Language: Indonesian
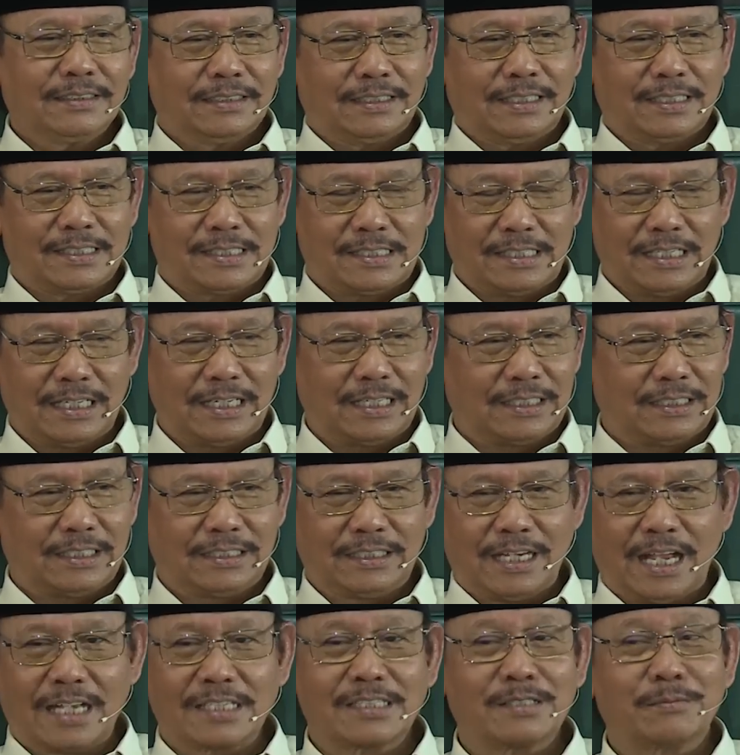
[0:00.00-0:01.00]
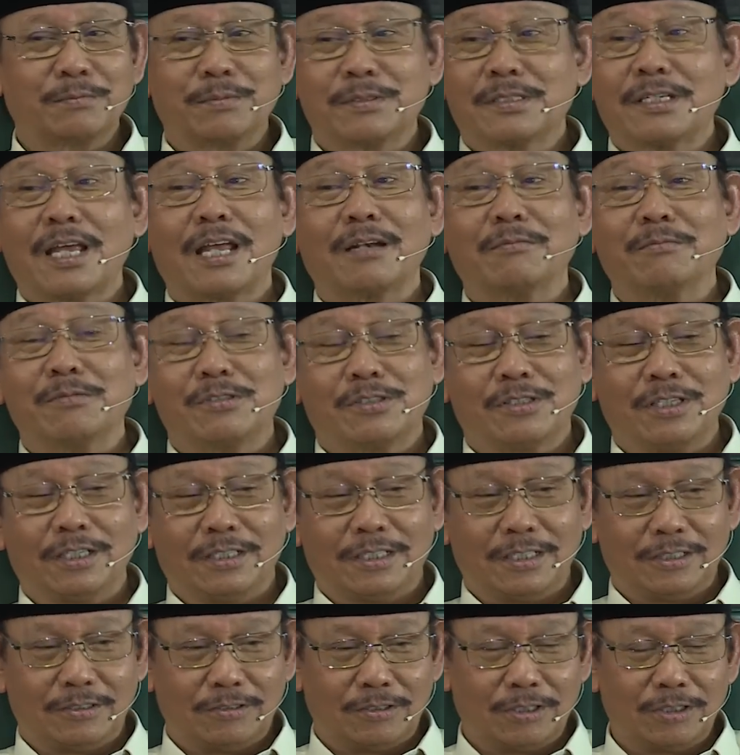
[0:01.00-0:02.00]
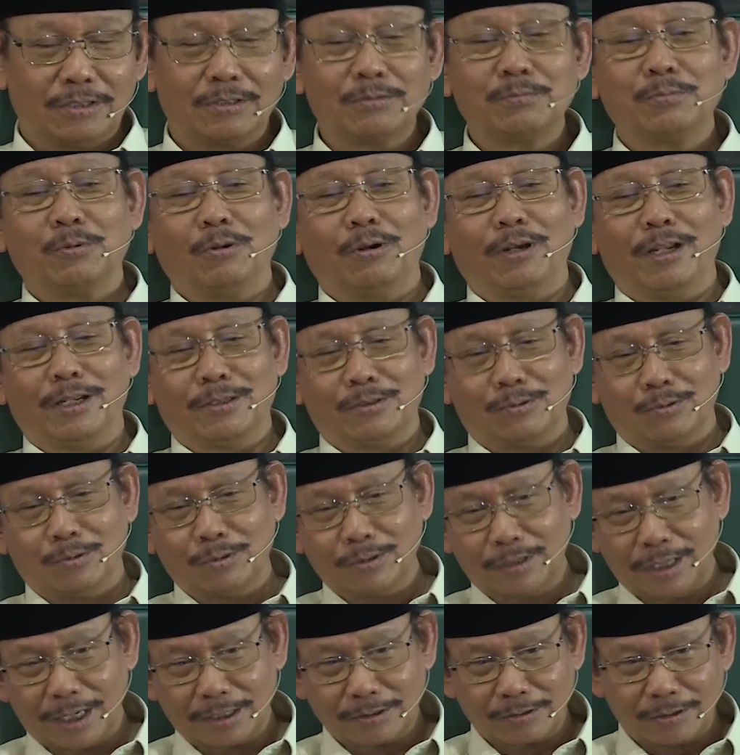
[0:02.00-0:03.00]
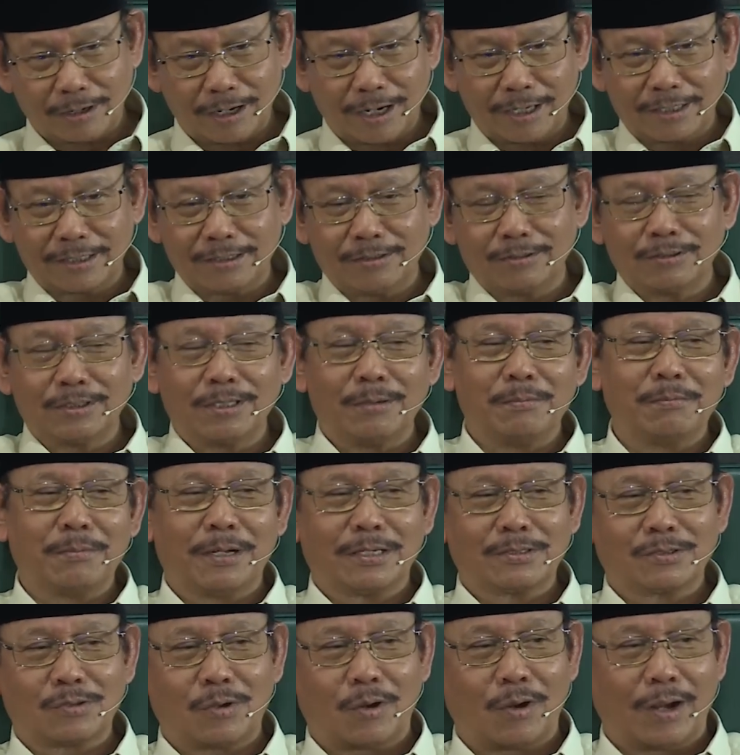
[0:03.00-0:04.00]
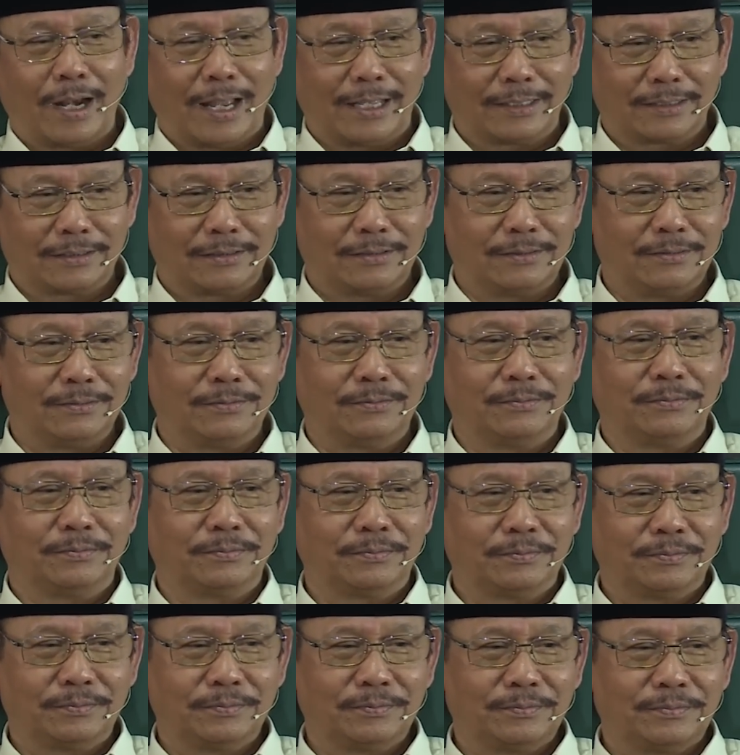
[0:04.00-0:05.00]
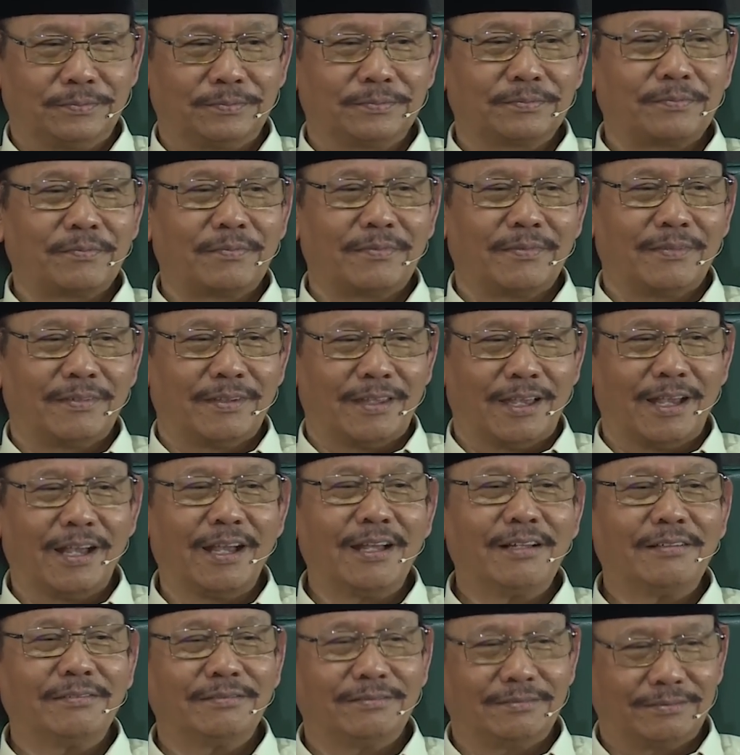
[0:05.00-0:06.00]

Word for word: kecil tidak sebesar masjid itu. Itu boleh juga sholat di tempat sholat. Ya,